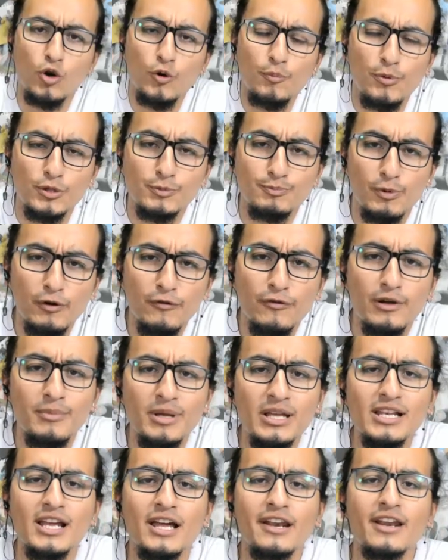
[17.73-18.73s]
Grupos pro
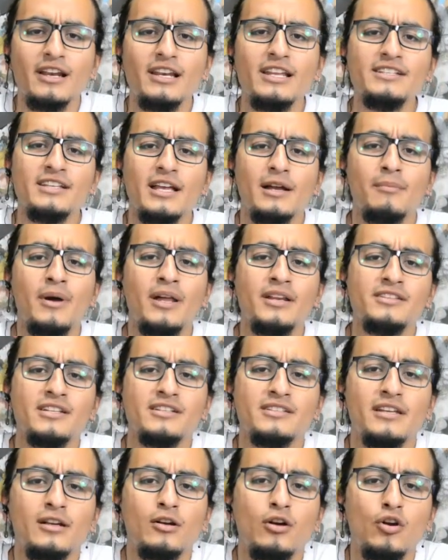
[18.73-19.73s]
familia realizan
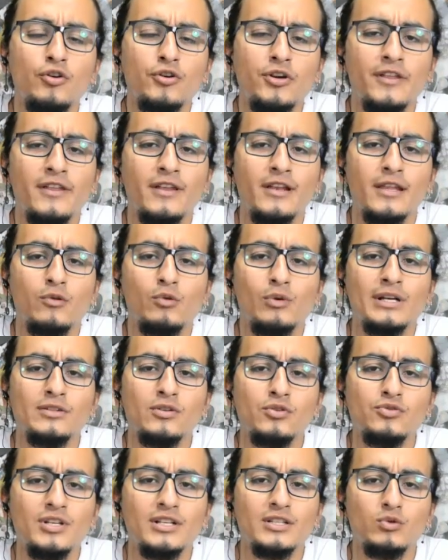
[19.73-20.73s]
marchas en contra de la
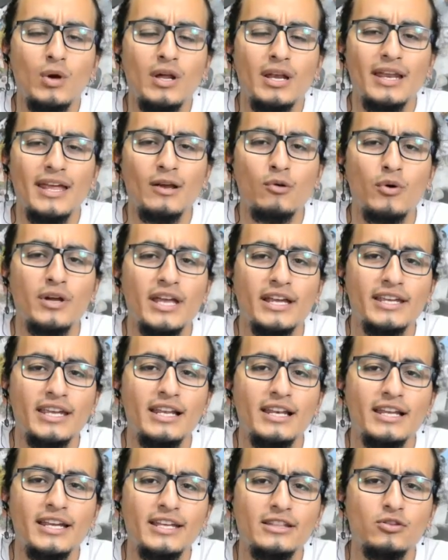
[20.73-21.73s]
educación sexual en Guayaquil y